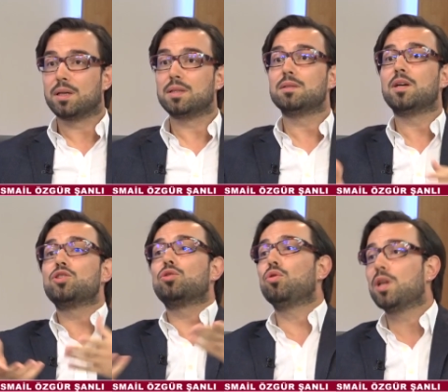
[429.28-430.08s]

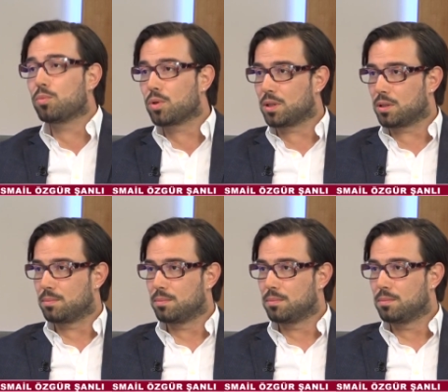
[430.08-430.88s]
kalınlaştırıyorlar buraları.
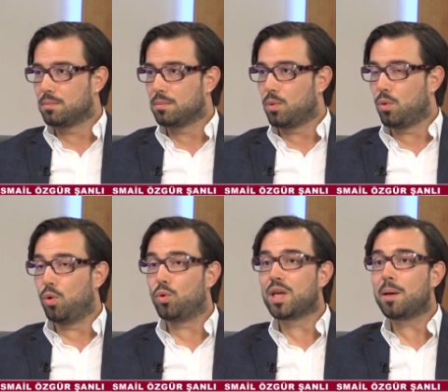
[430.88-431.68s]

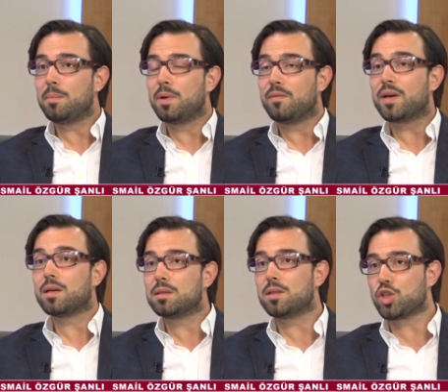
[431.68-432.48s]
Ödem ve
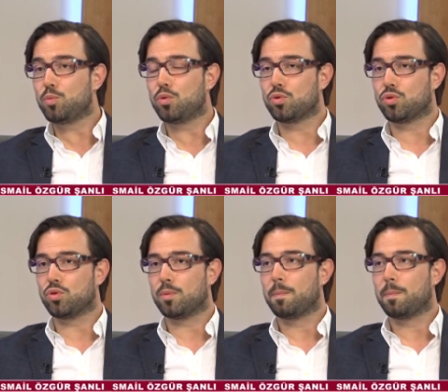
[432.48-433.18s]
kalınlaşma oluşuyor.